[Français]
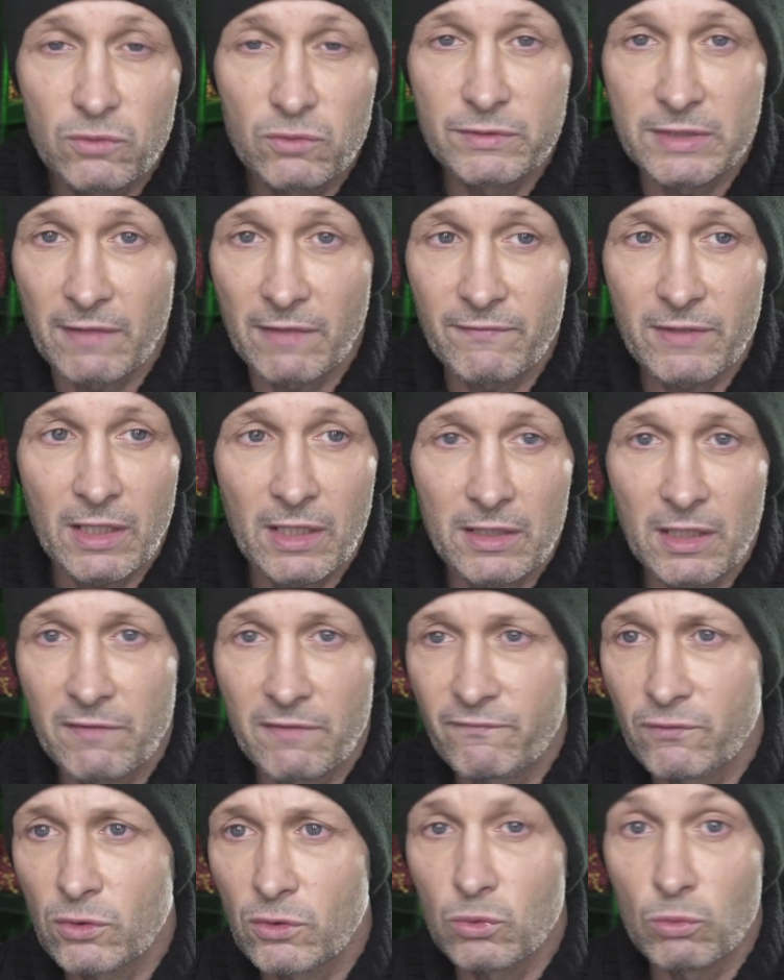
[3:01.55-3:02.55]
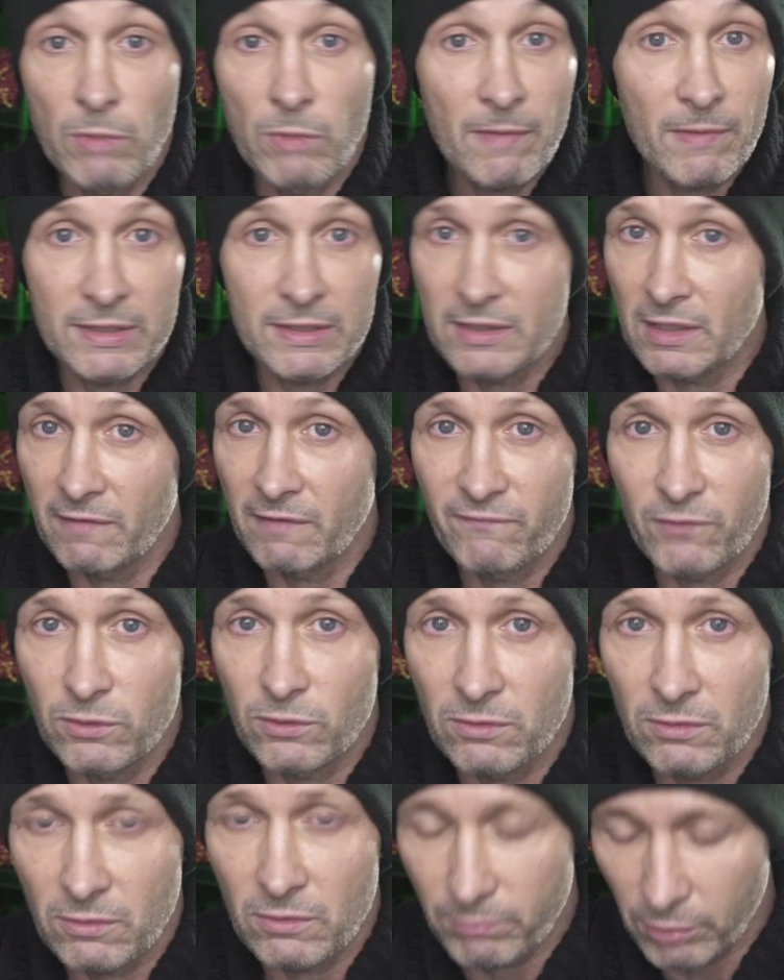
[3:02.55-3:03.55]
vous avez un iPhone ou même un
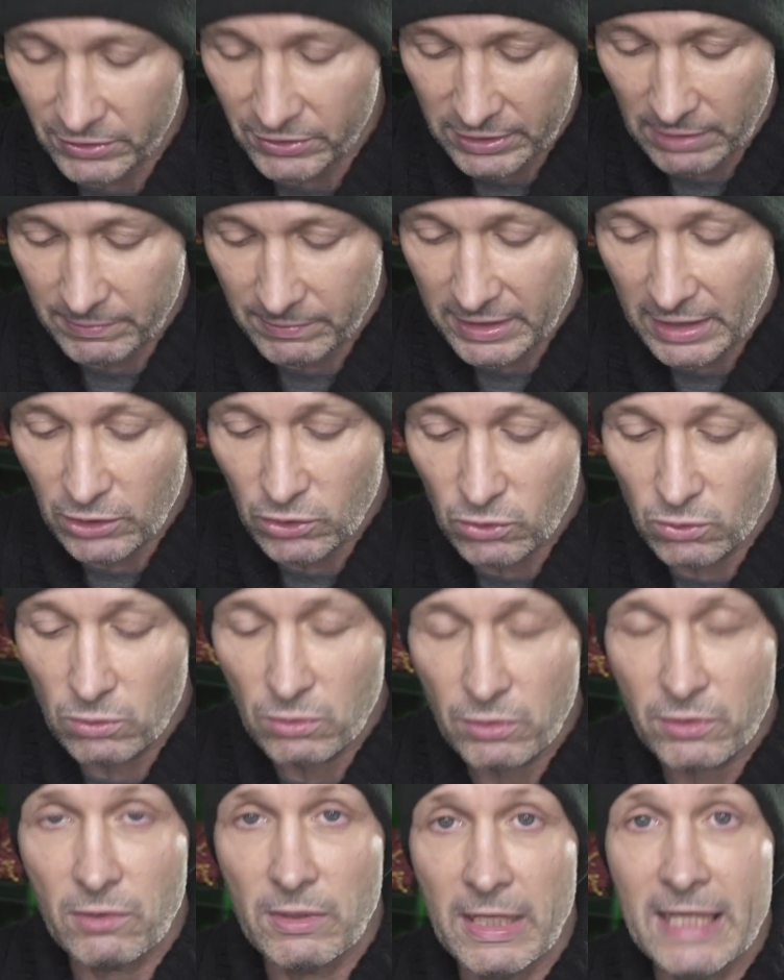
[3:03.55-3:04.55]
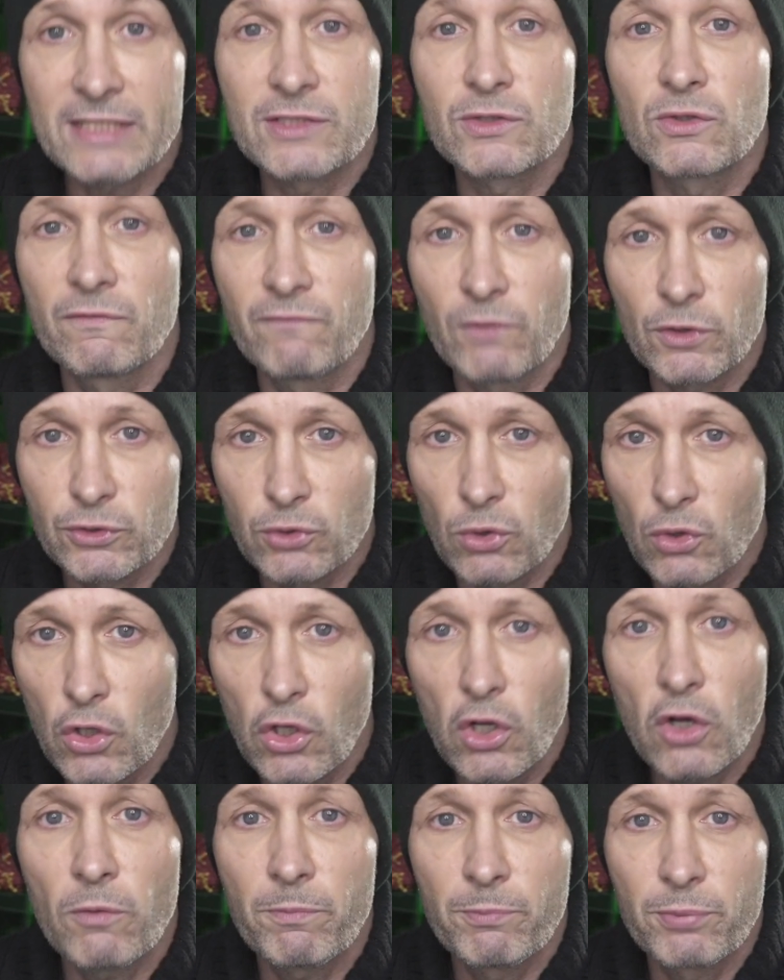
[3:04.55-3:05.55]
téléphone euh, portable quelconque, est-ce que votre
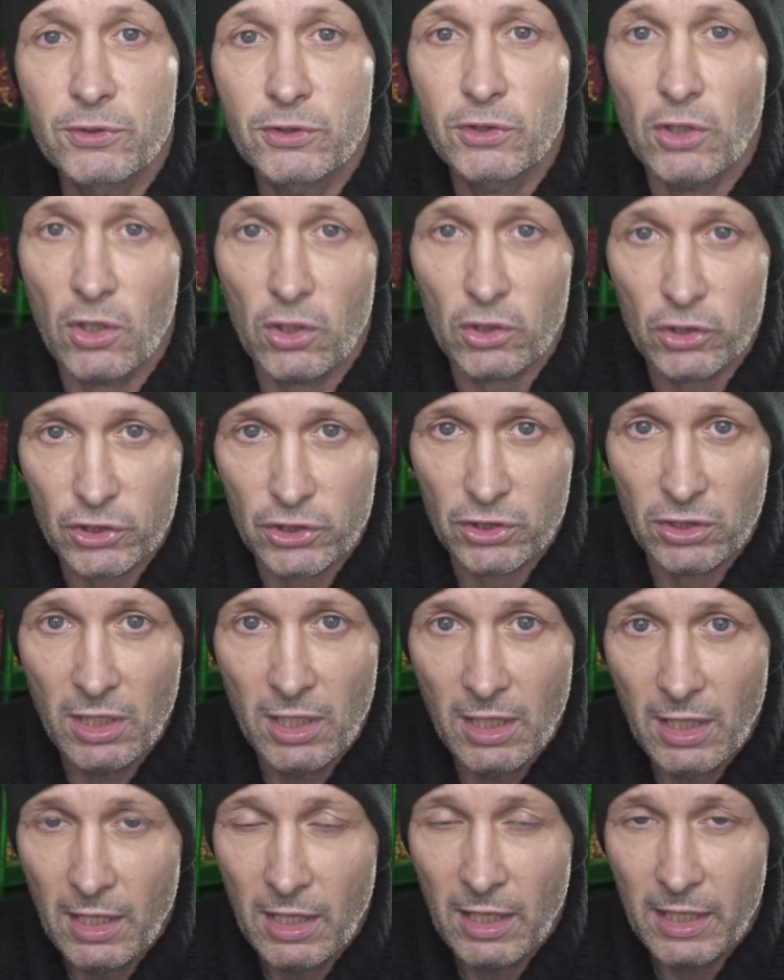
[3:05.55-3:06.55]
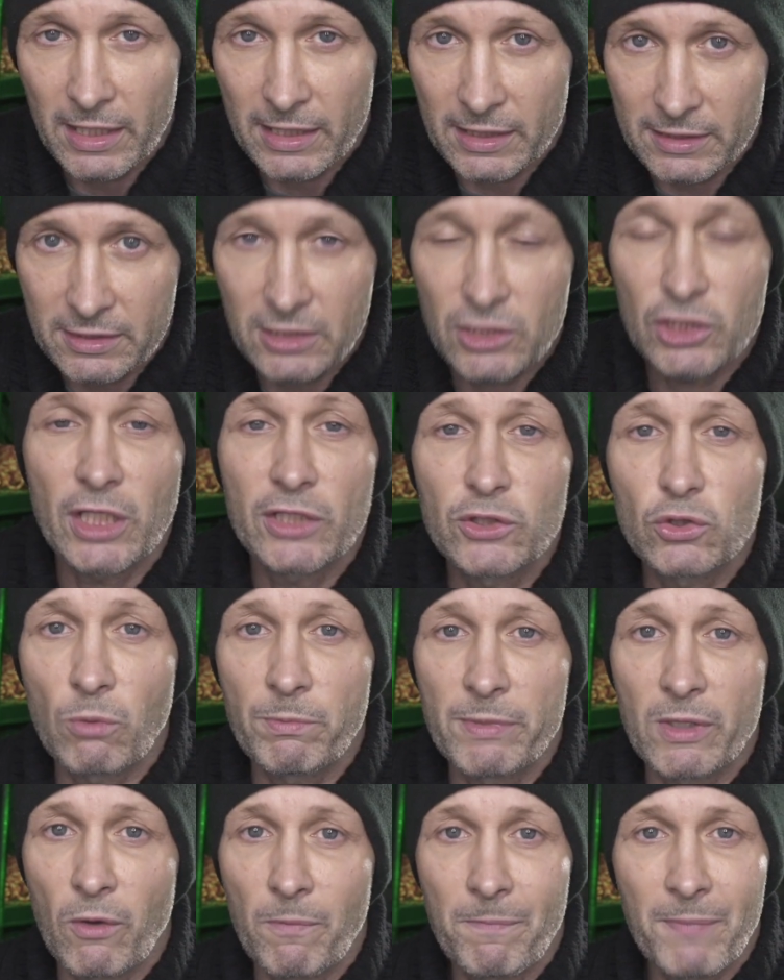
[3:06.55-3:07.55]
lampe torche est déjà
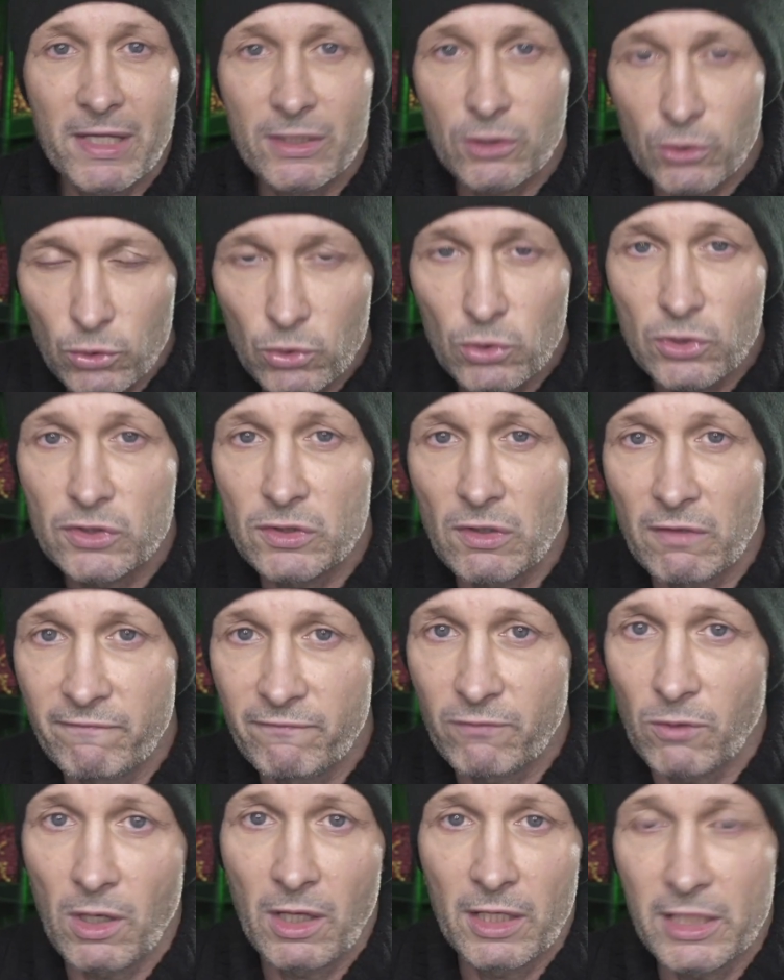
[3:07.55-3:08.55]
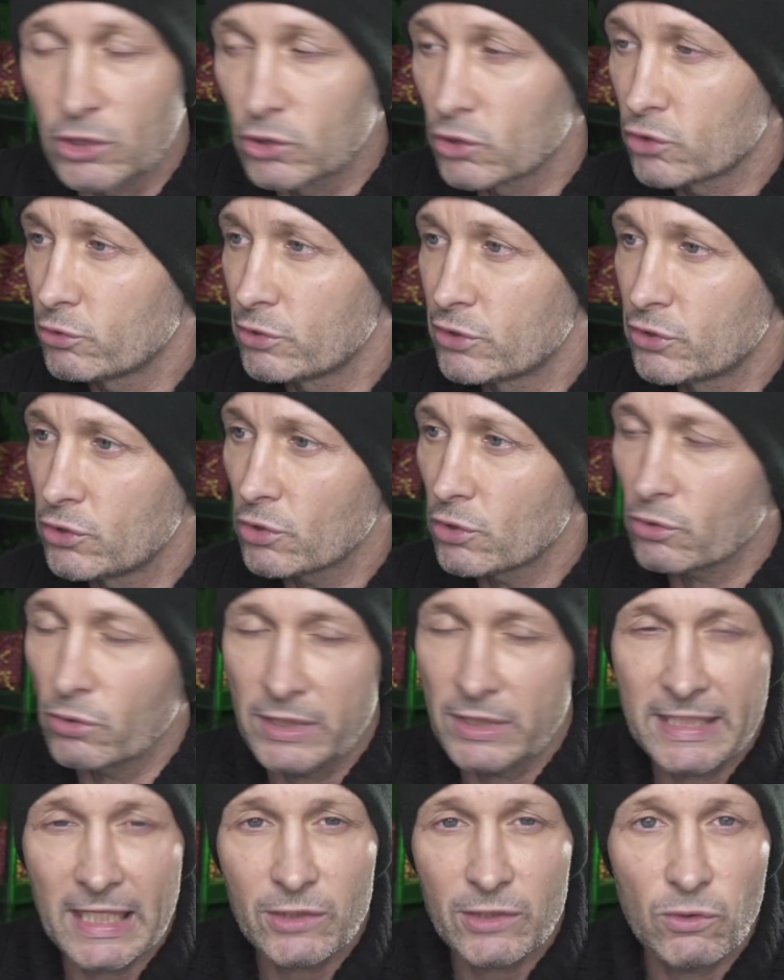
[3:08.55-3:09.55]
tombée en panne une seule fois Et je suis sûr que
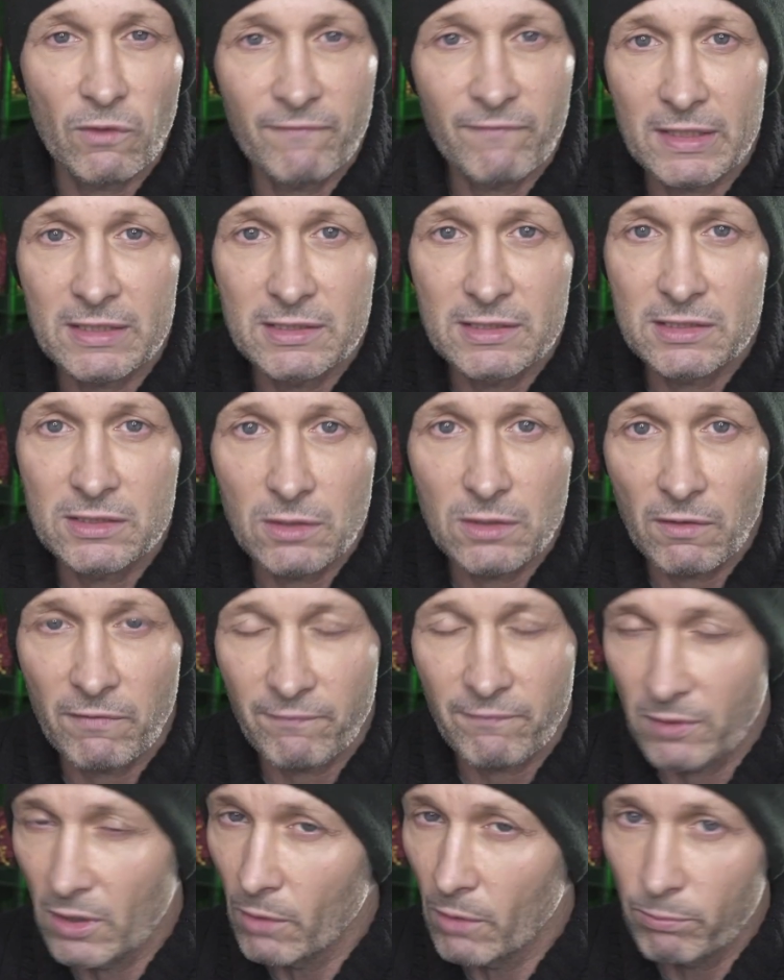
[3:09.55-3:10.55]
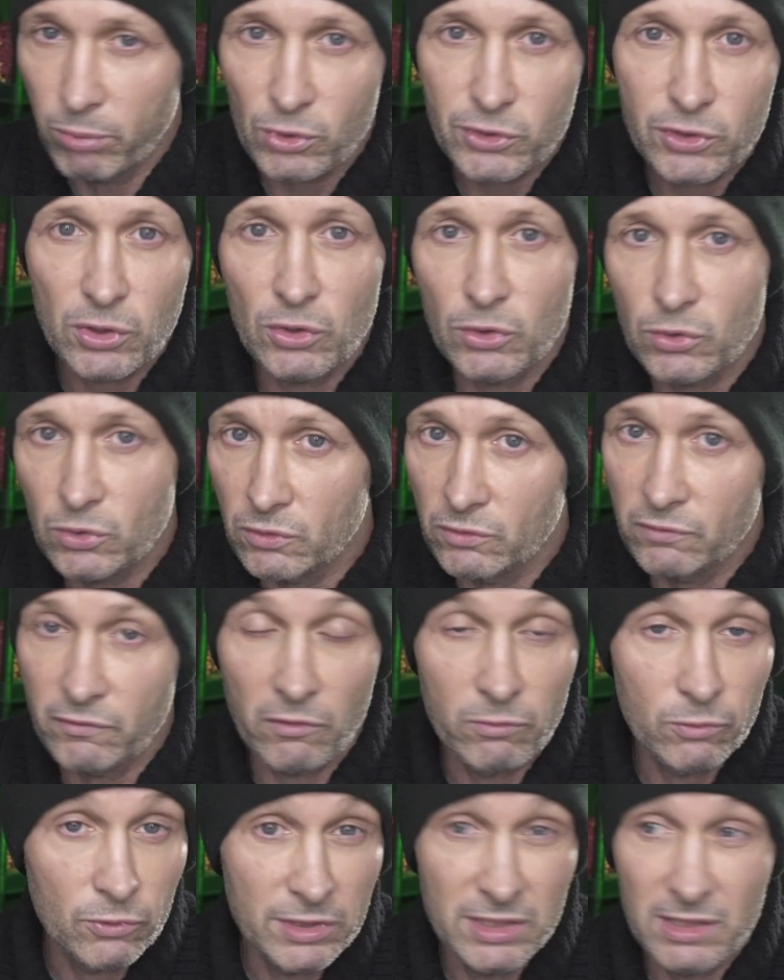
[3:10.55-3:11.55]
99% d'entre vous
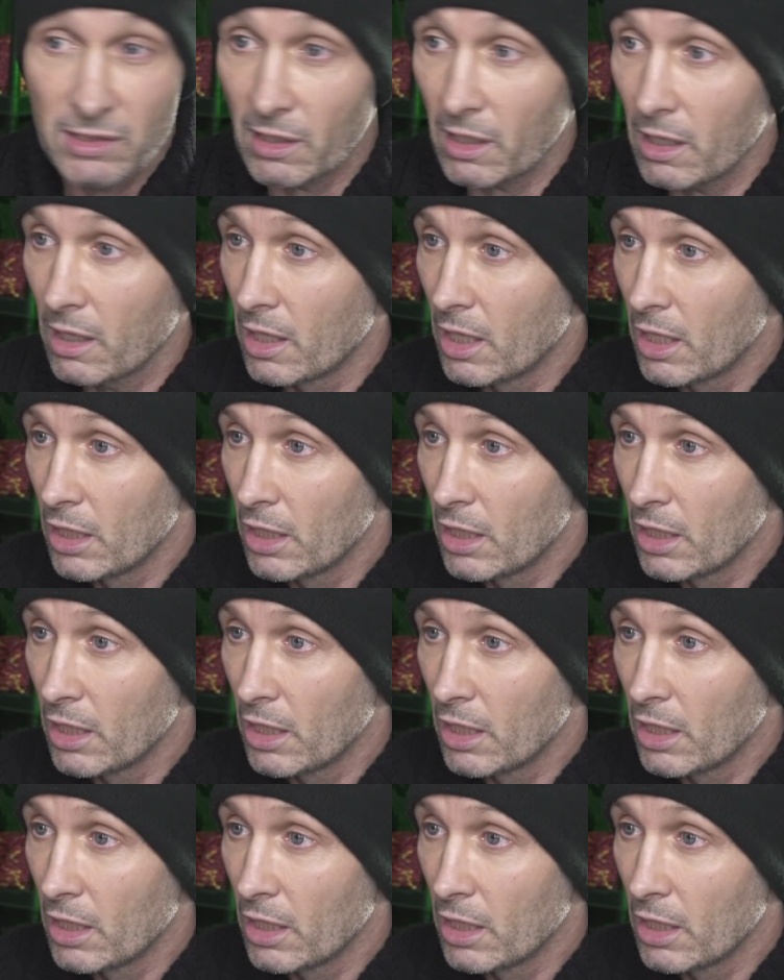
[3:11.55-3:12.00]
vont me dire,